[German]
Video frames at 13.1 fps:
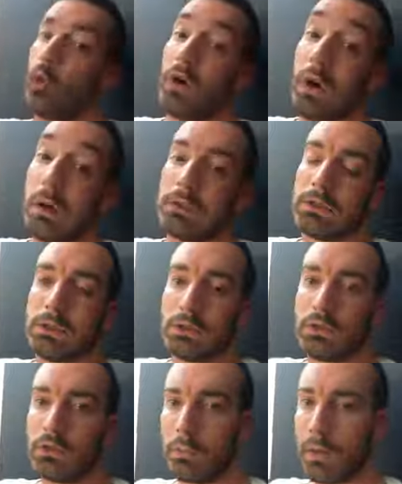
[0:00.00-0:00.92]
Ja,
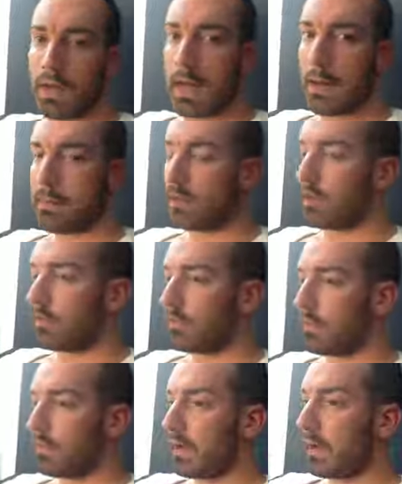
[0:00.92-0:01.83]
super Name. Also ich
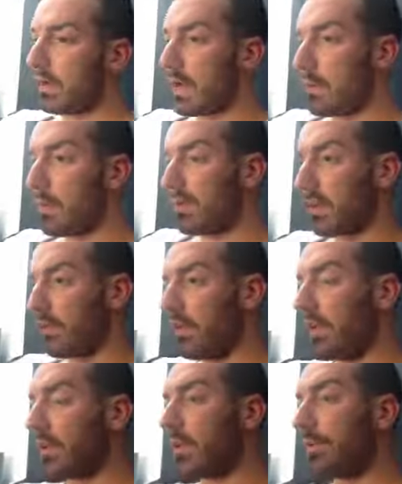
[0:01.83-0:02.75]
finde, man hätte keinen besseren
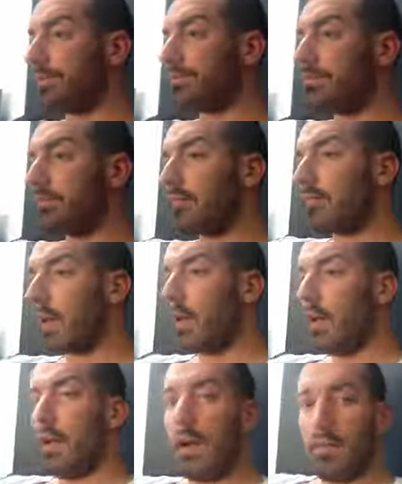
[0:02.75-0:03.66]
finden können.
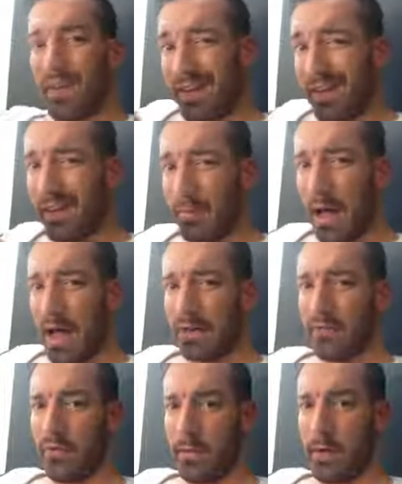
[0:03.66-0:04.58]
Wenn deren
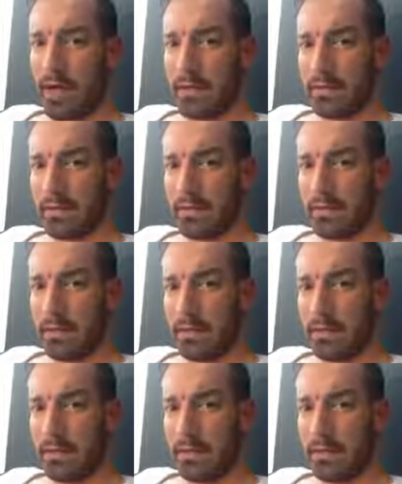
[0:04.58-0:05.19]
Party vorbei ist,